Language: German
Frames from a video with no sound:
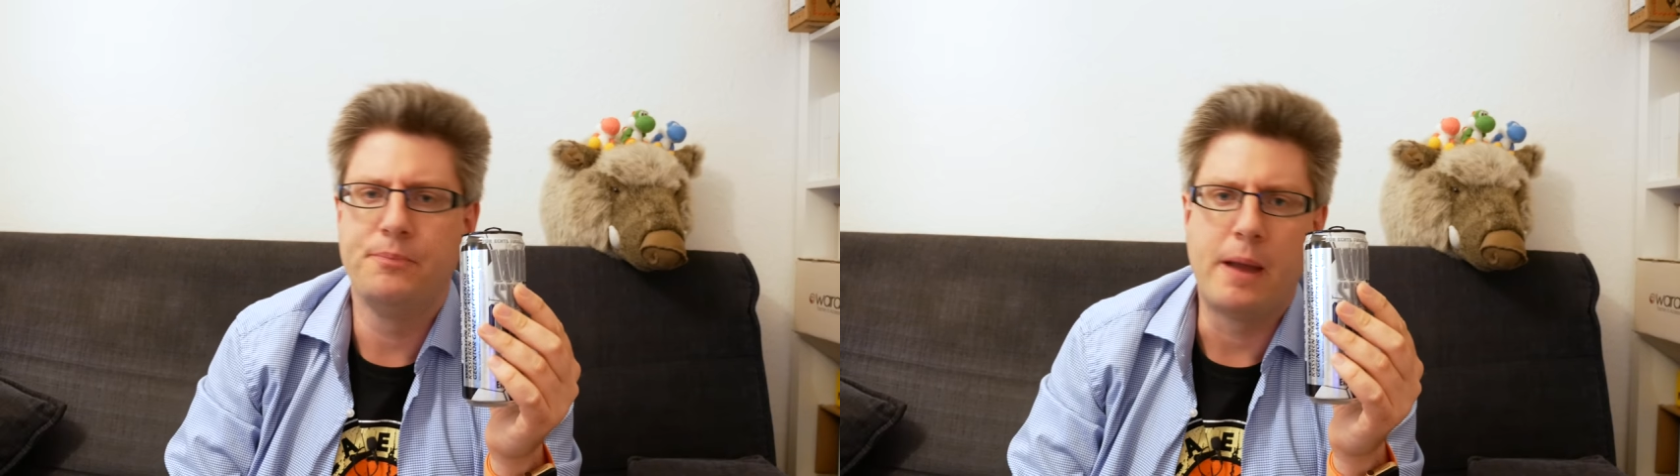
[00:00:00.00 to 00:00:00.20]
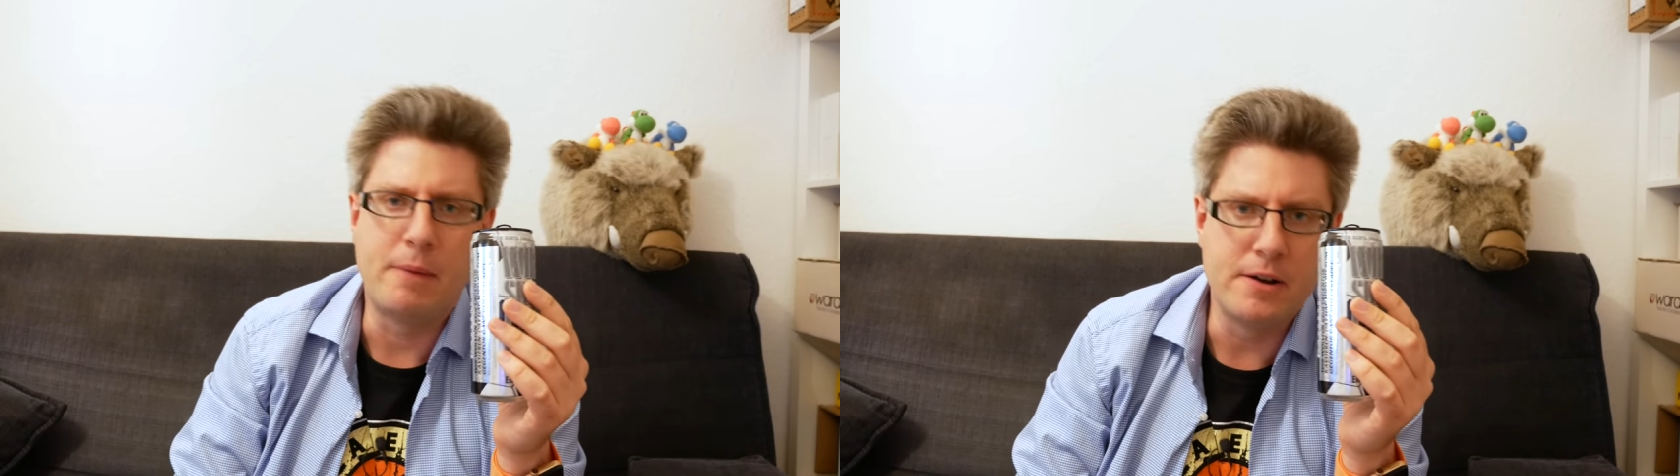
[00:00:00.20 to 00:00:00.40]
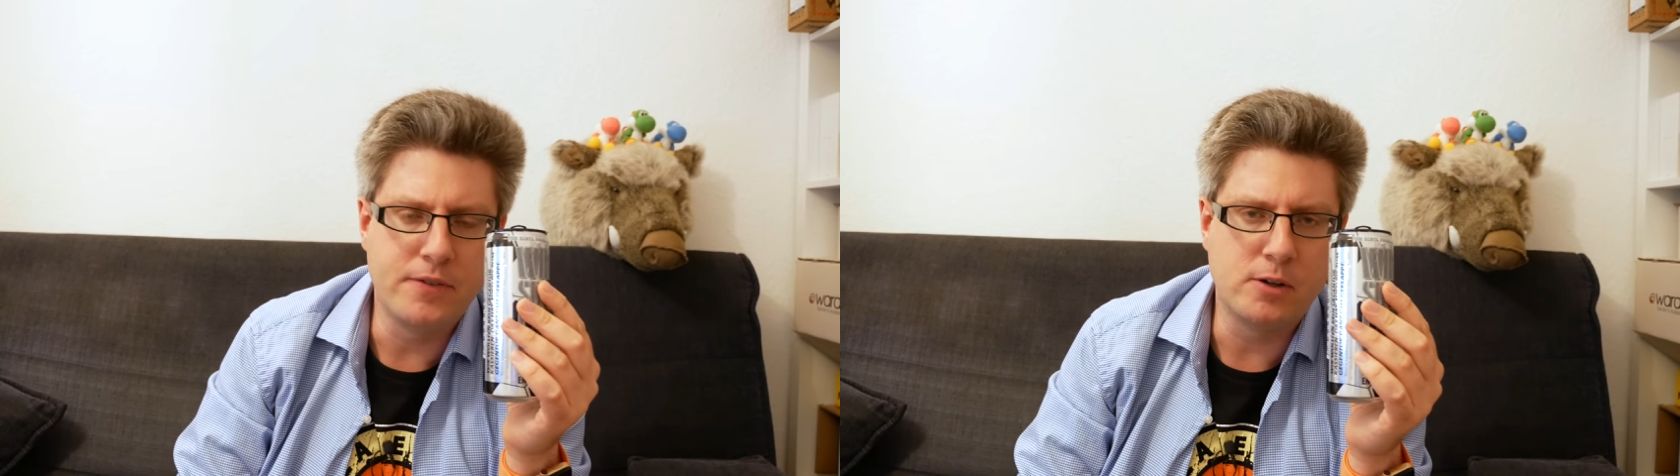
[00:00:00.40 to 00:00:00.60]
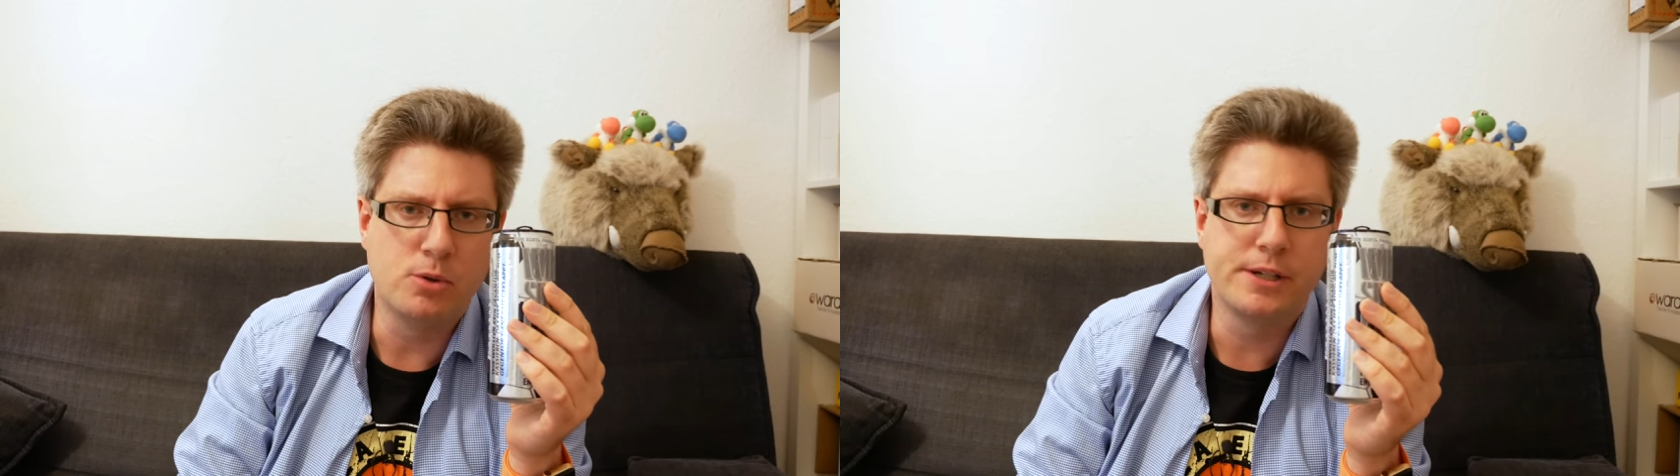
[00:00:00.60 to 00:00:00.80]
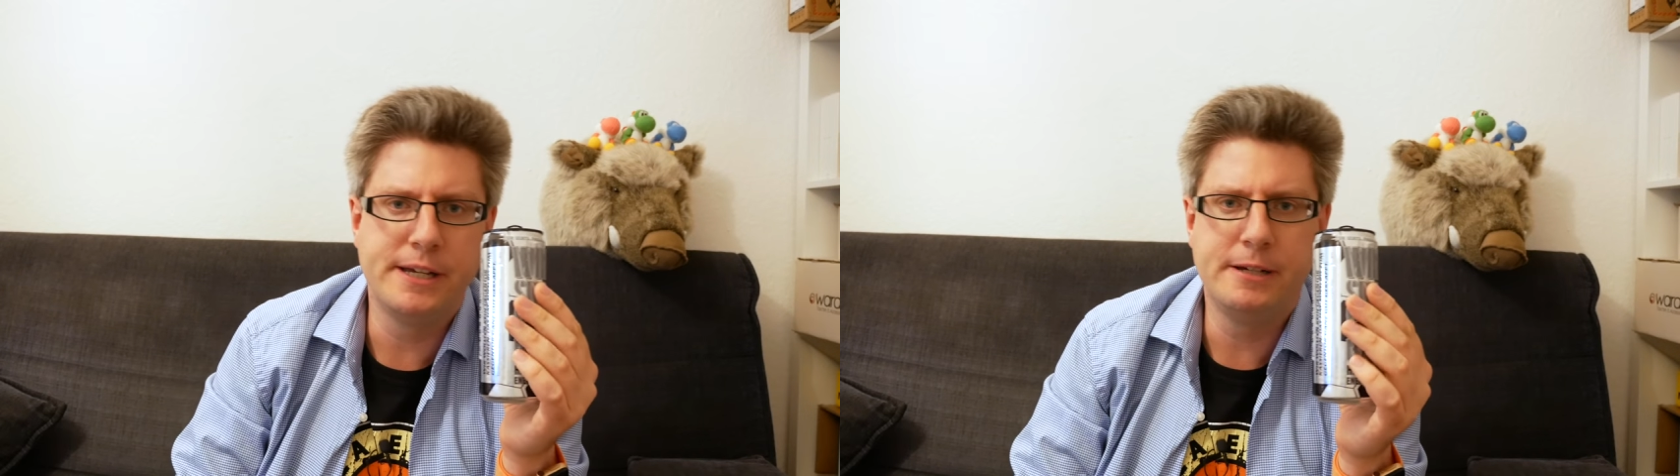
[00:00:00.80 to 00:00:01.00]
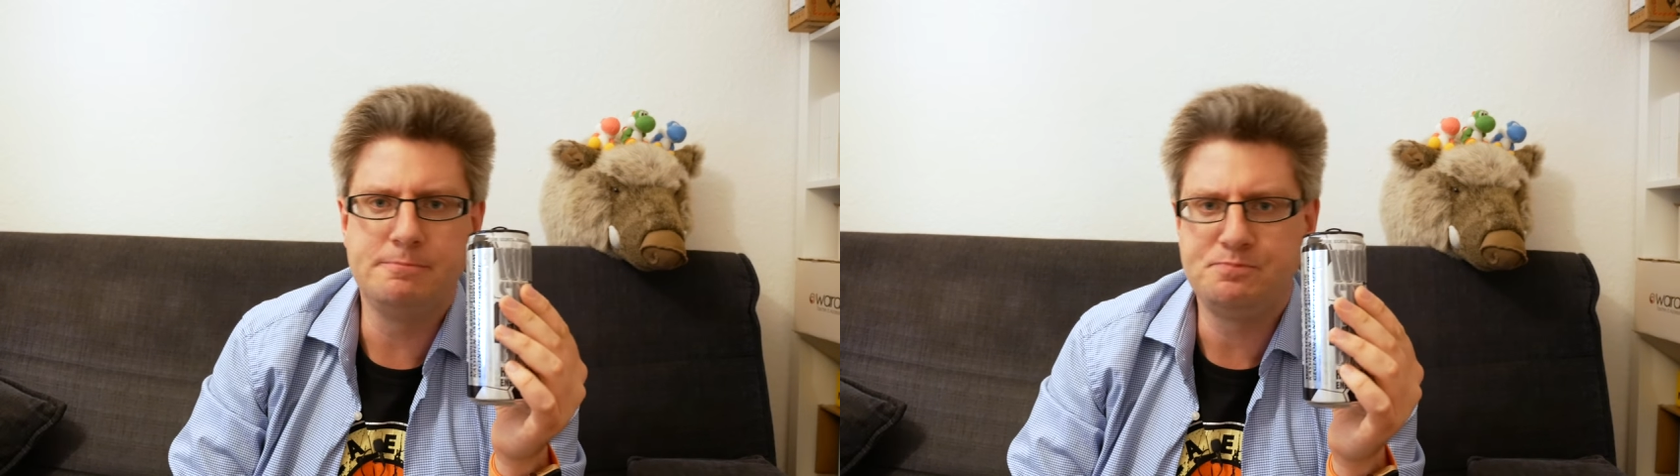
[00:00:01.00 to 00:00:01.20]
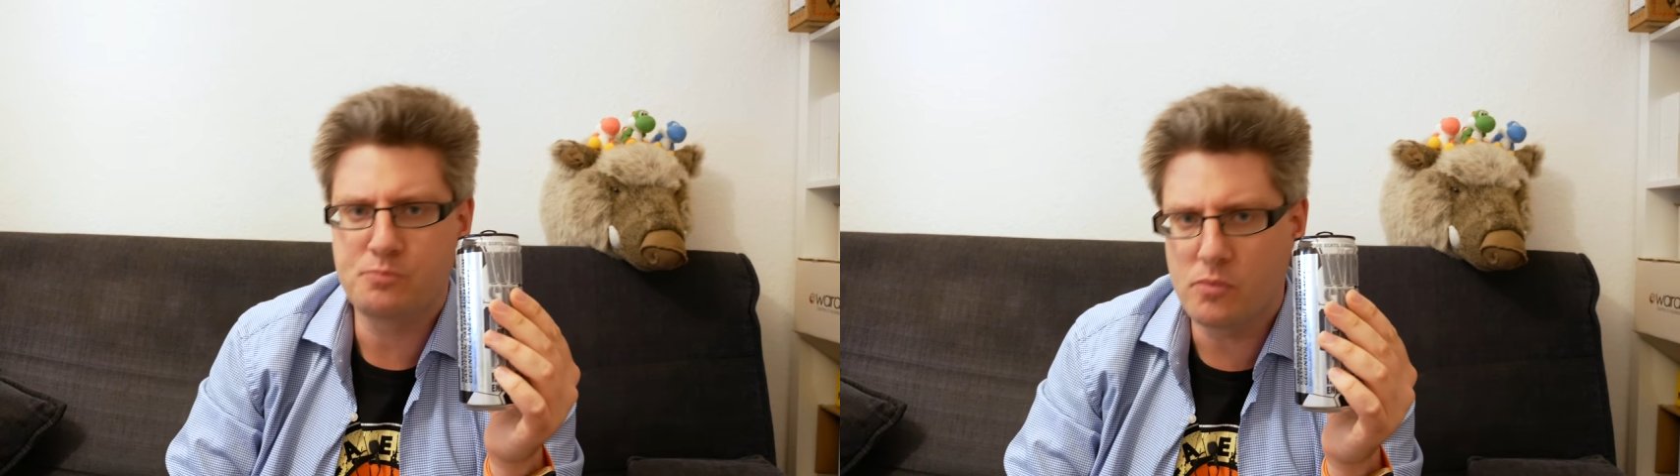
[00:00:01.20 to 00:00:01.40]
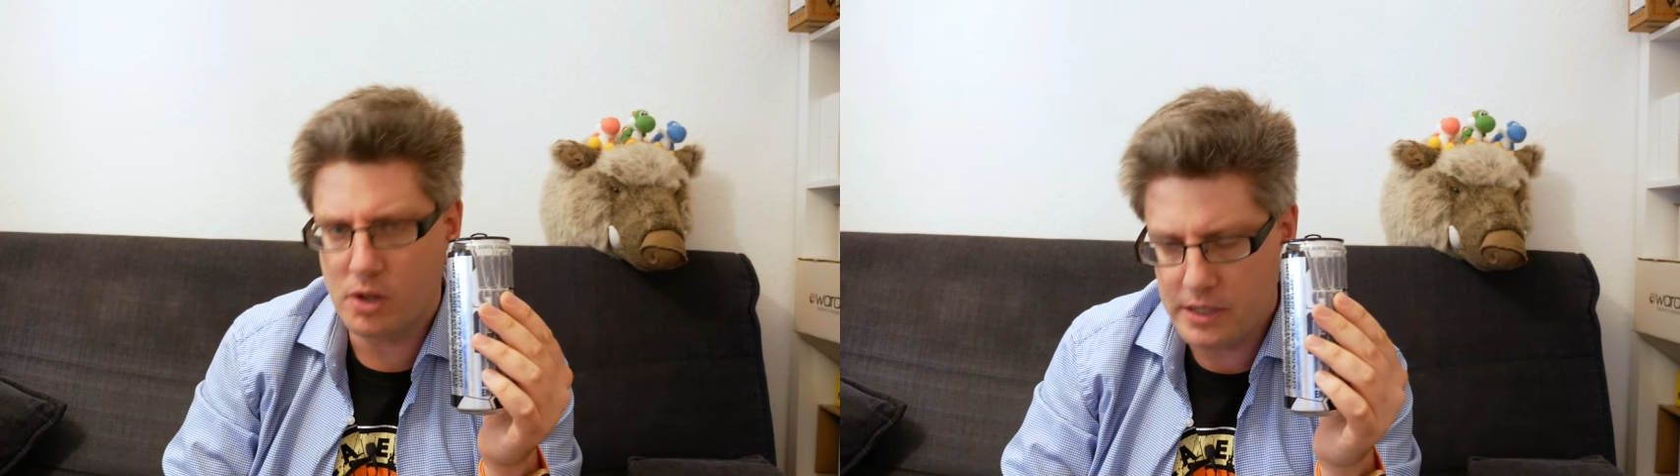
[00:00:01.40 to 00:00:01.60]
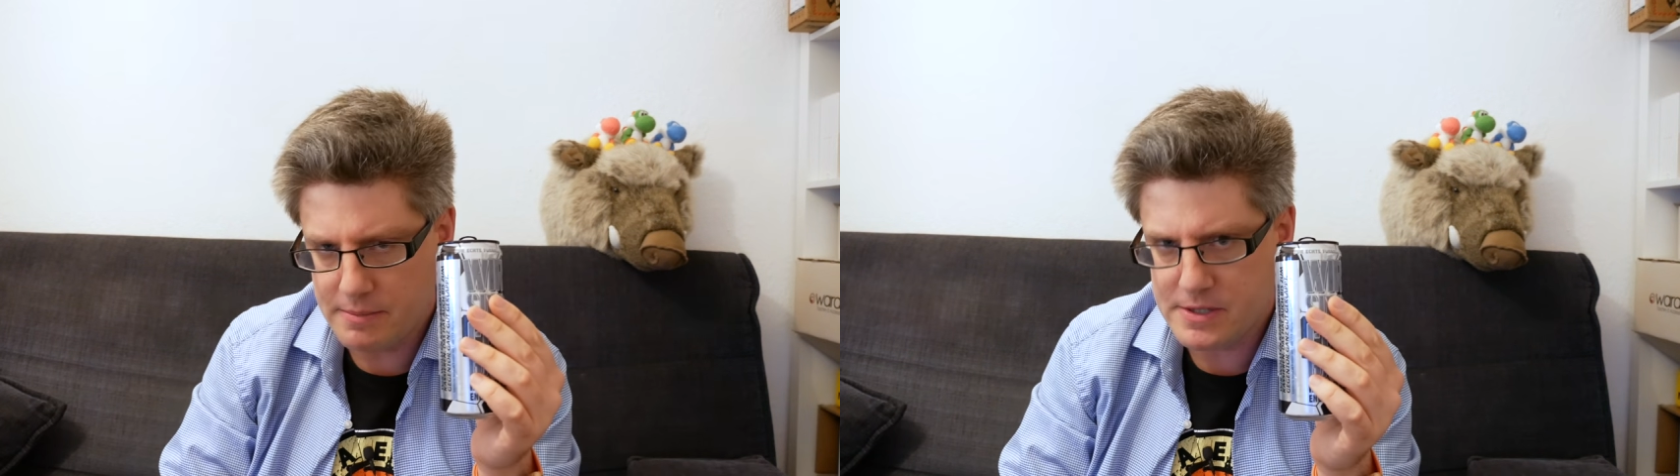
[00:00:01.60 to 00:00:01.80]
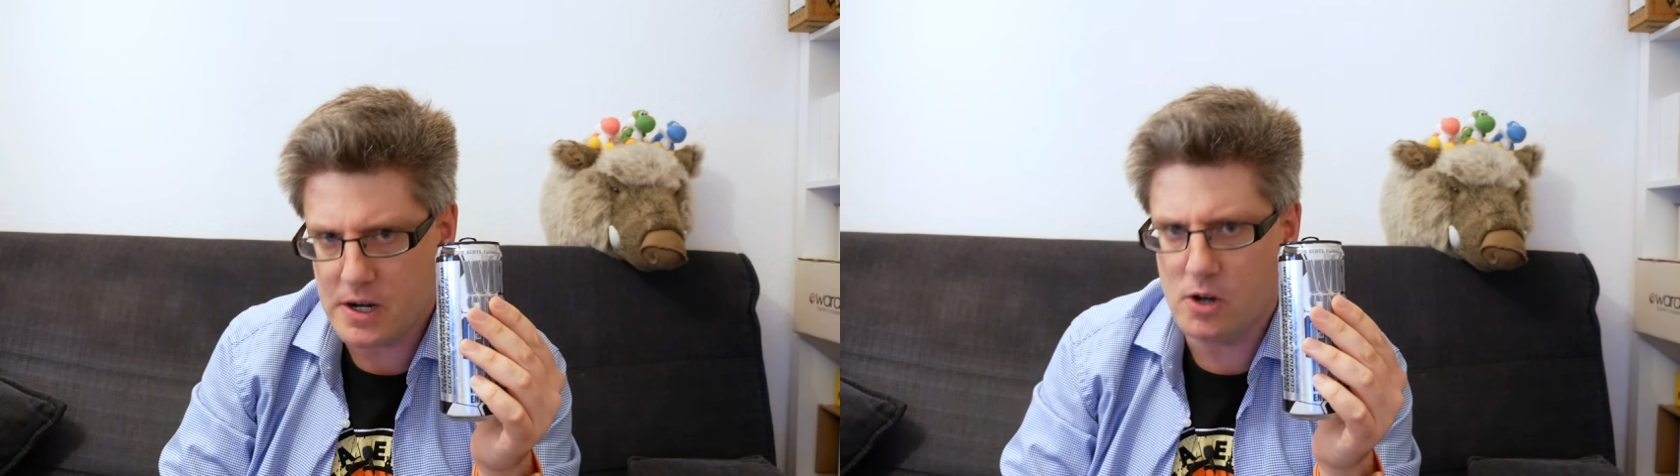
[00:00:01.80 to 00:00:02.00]
Am Anfang okay, in der
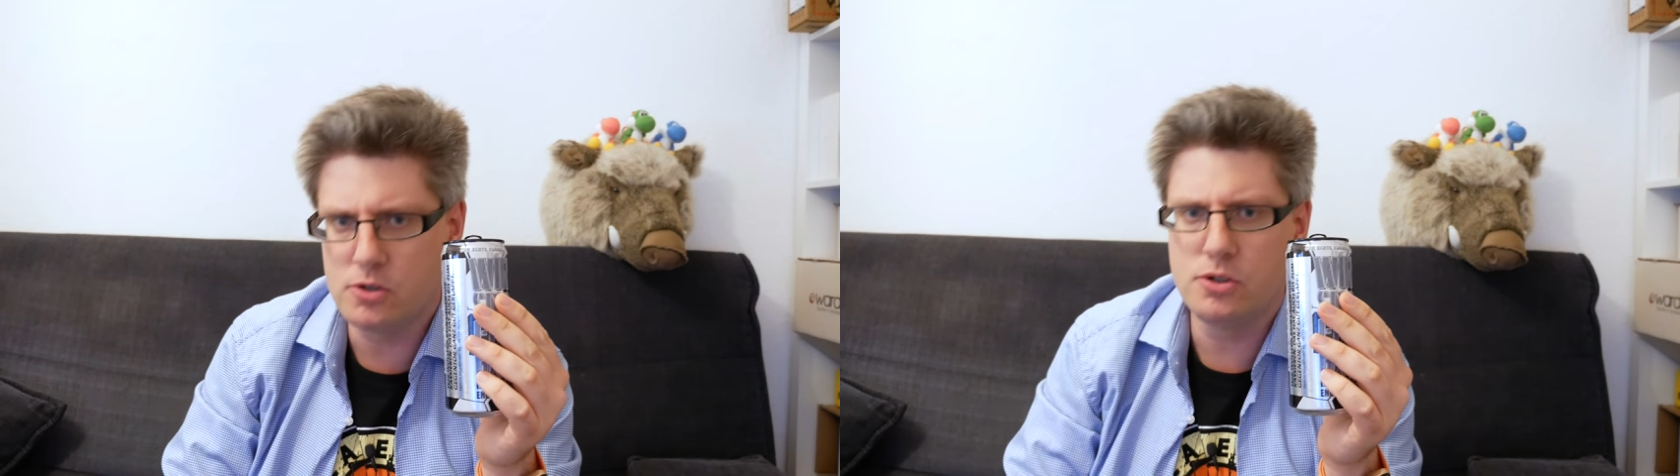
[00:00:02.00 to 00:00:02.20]
Mitte auch